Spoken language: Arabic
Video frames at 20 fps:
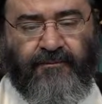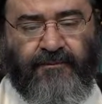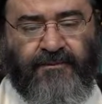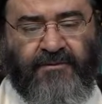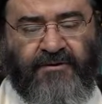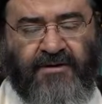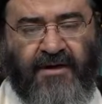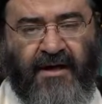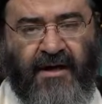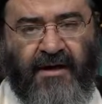
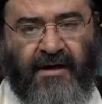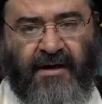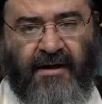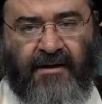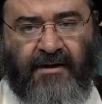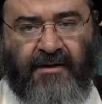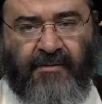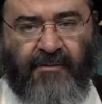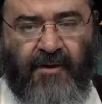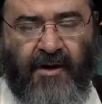سأل
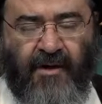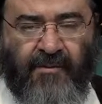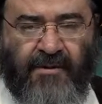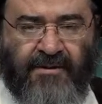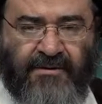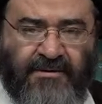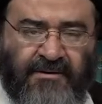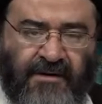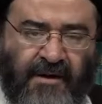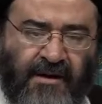الإمام
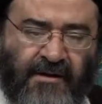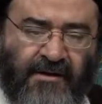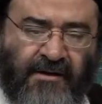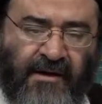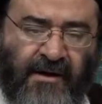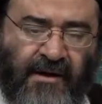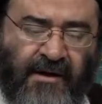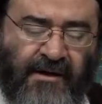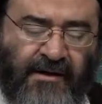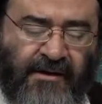
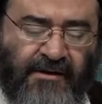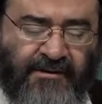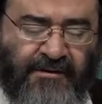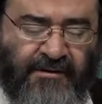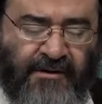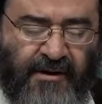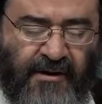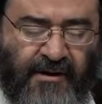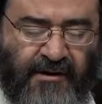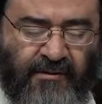الصادق عليه
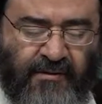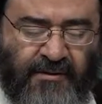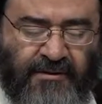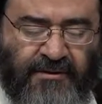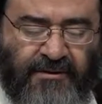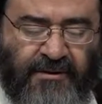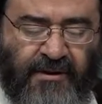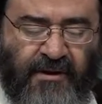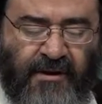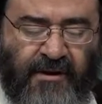الصلاة
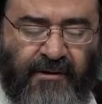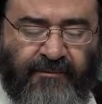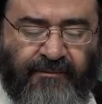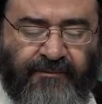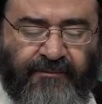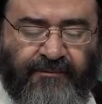والسلام